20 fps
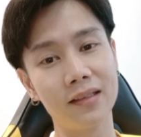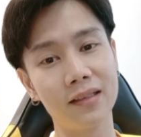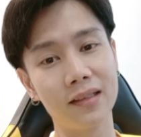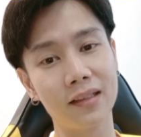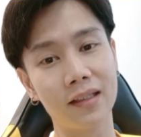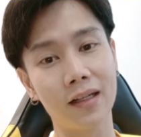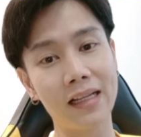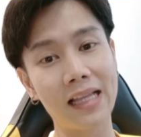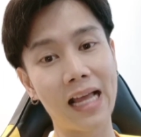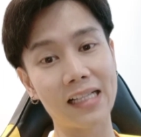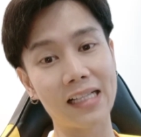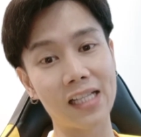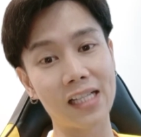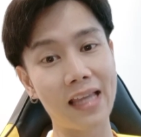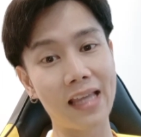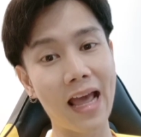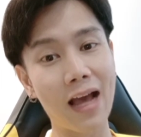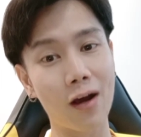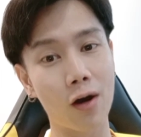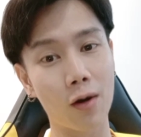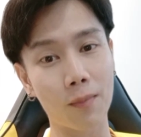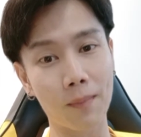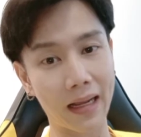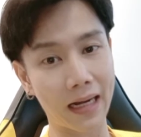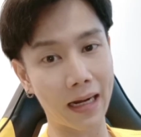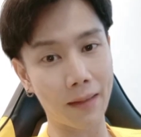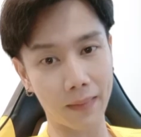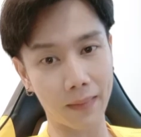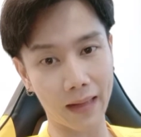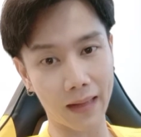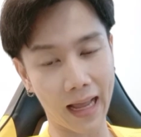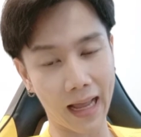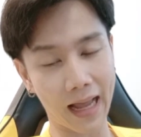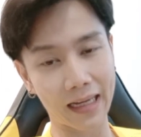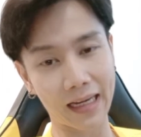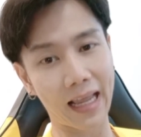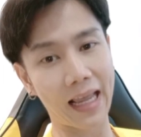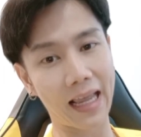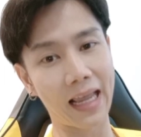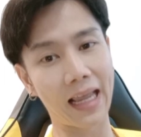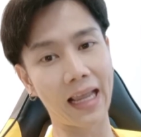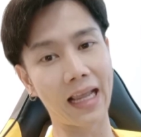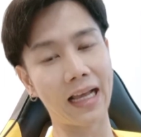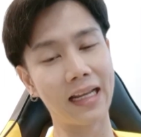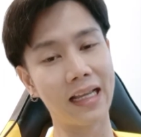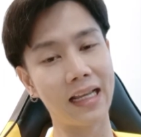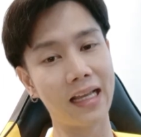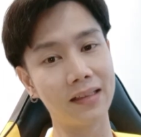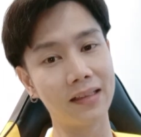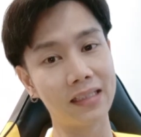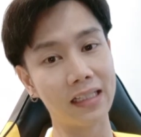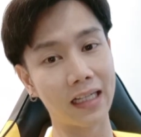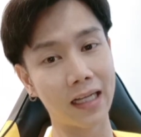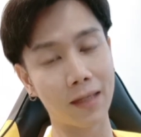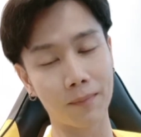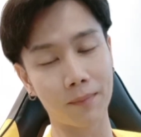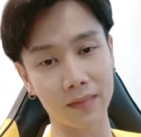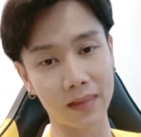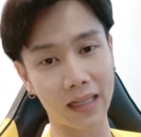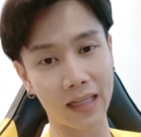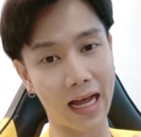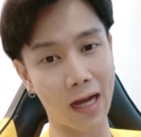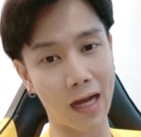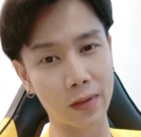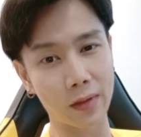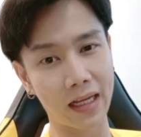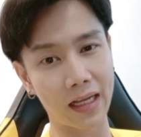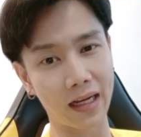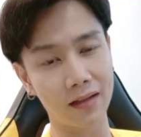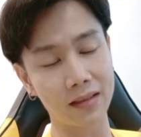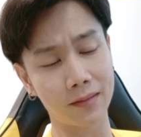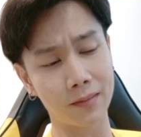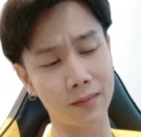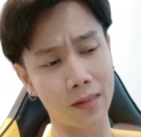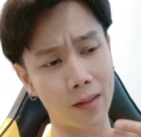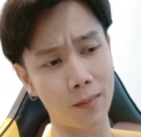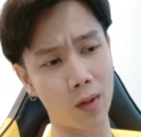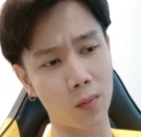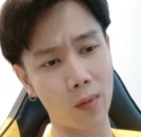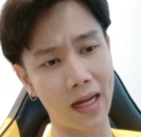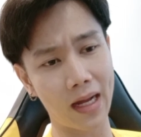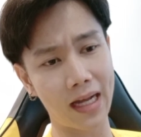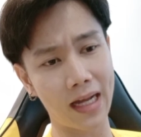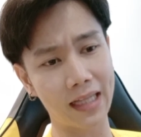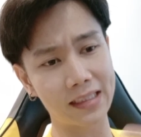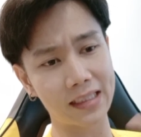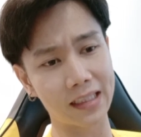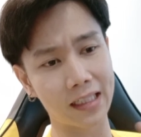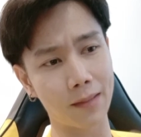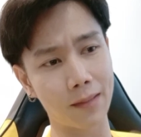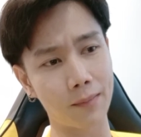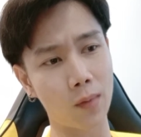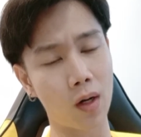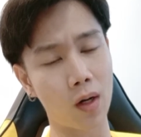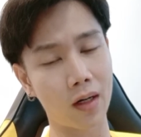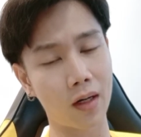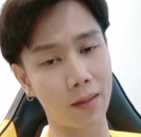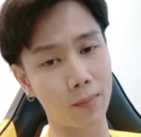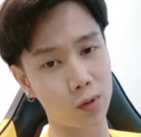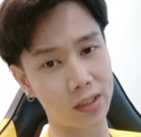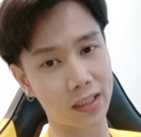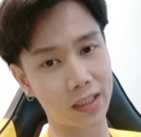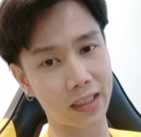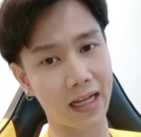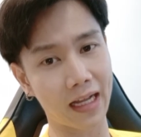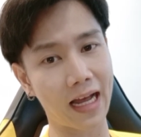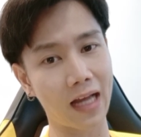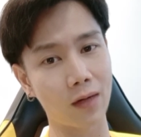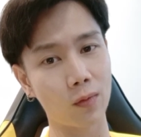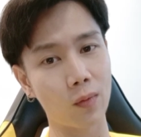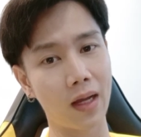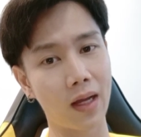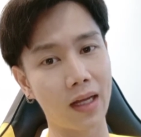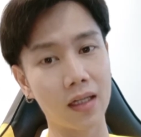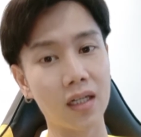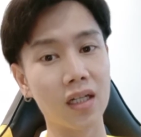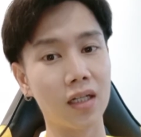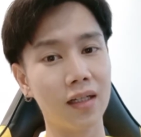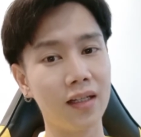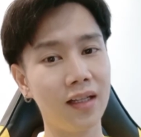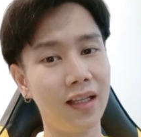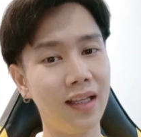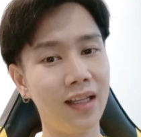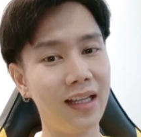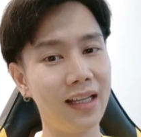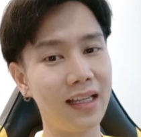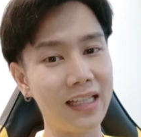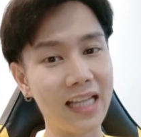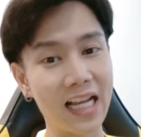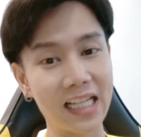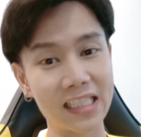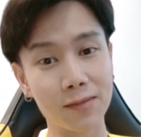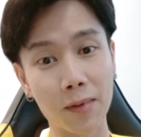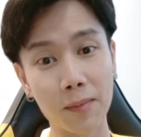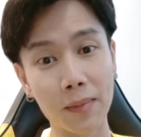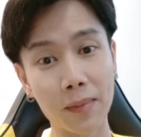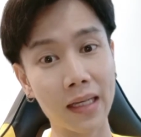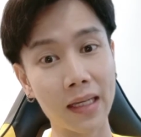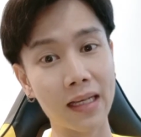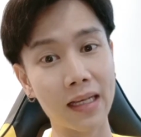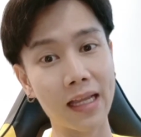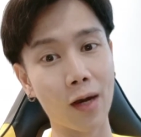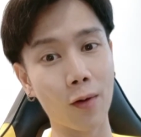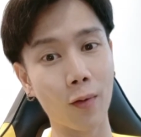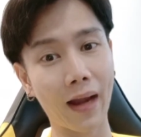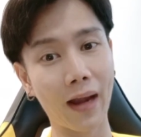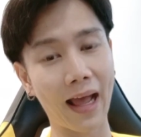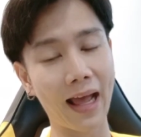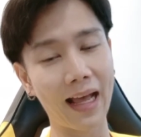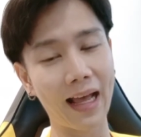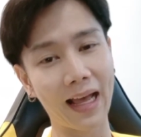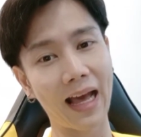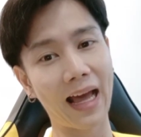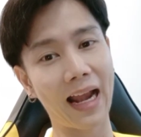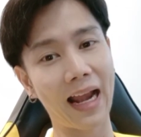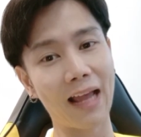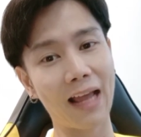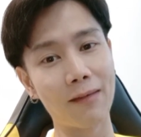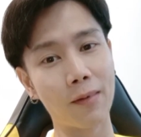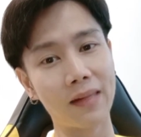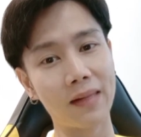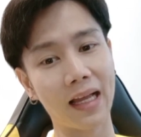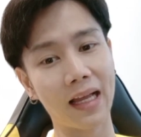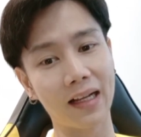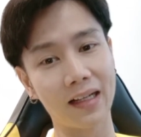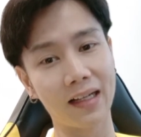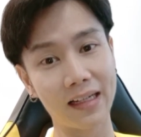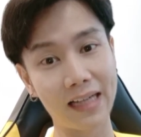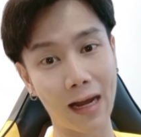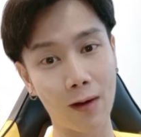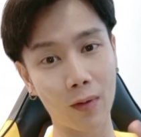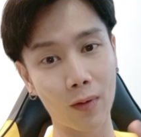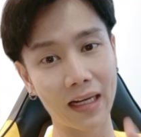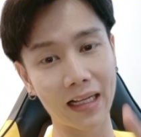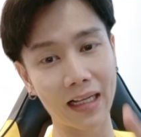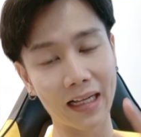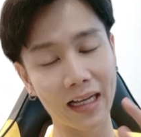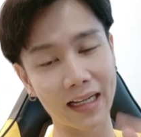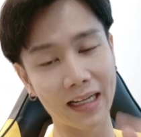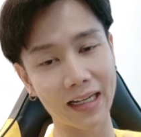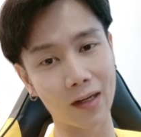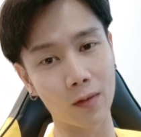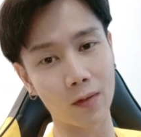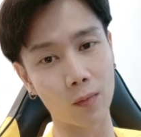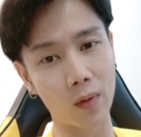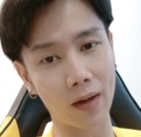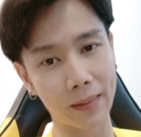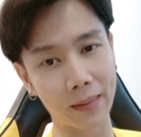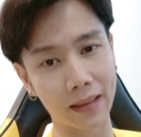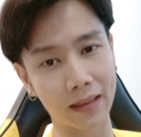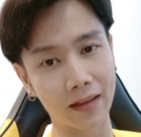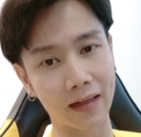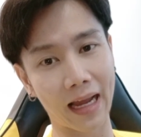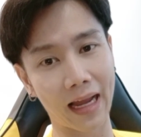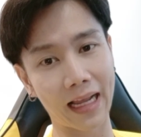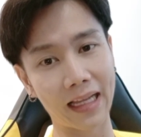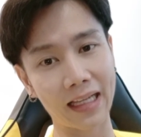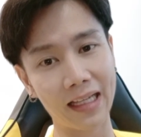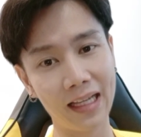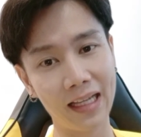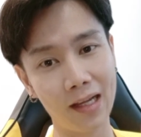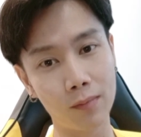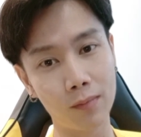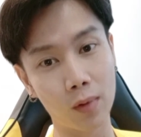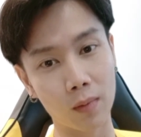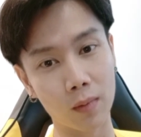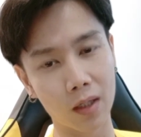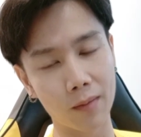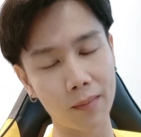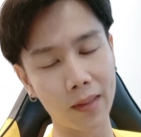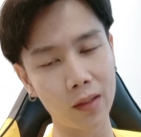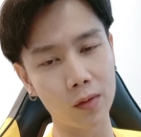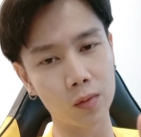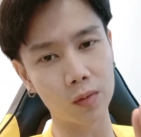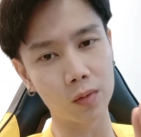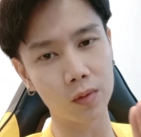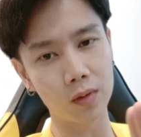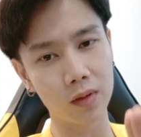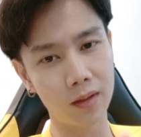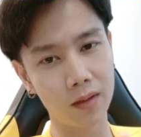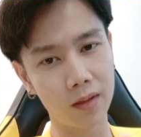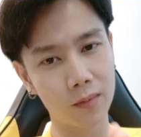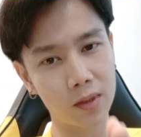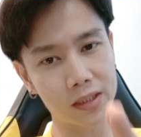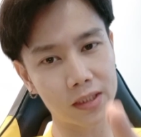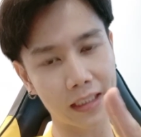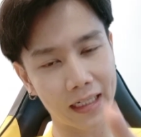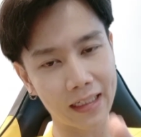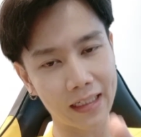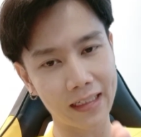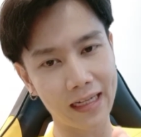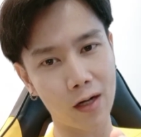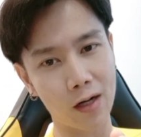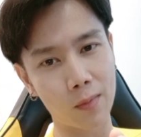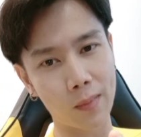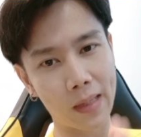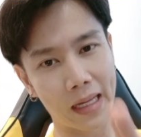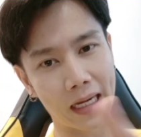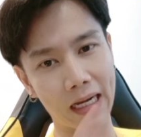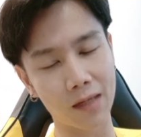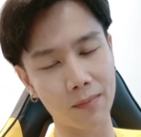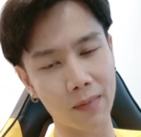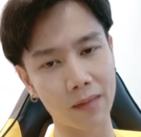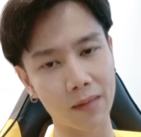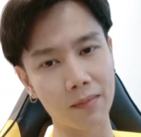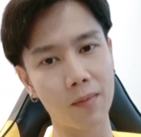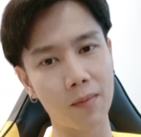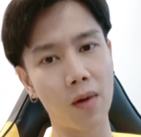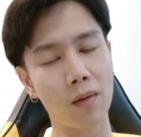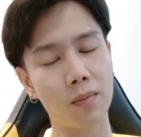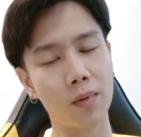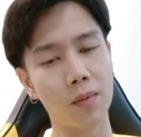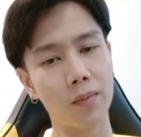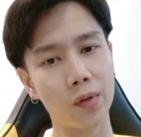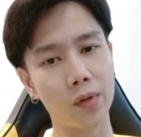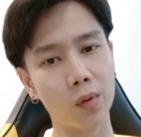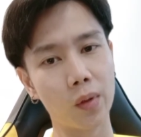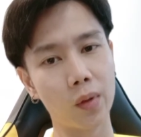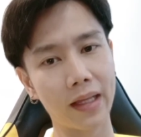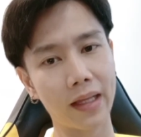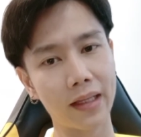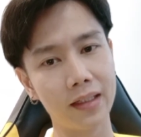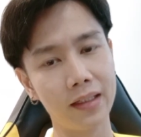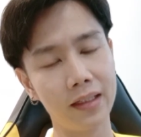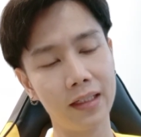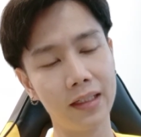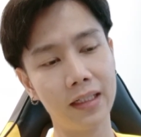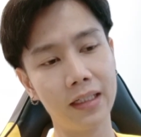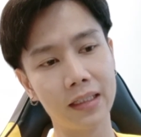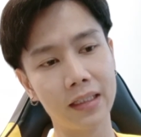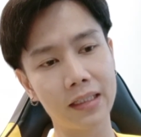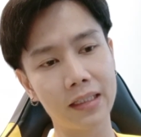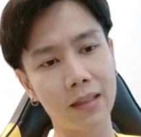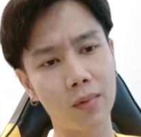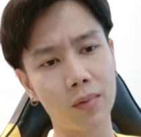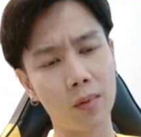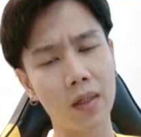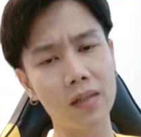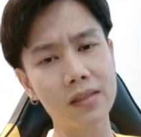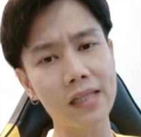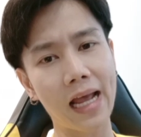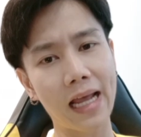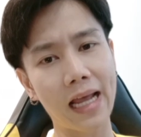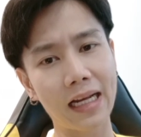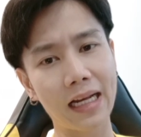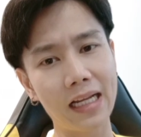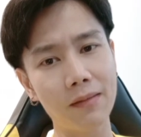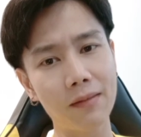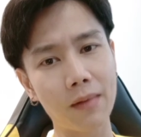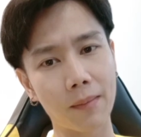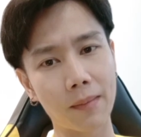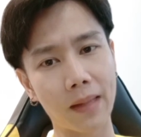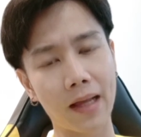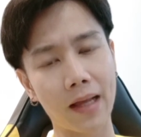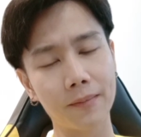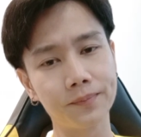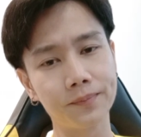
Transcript: ก็อยากจะแยกออกไปรับงานเองอันนี้ถึงกับข่าวเนี่ยเขาเขาบอกว่าถึงกับบอกกับผู้จัดการว่า เออ อยากจะไปบินเดี่ยวนะ อะไรแบบเนี้ยก็เดากันแล้วกันนะครับว่าเป็นใคร ผมก็ไม่รู้ เพราะฉะนั้นเดามาแล้วก็เมนมาบอกผมด้วย แต่ผมเข้าใจนะเรื่องแบบเนี้ย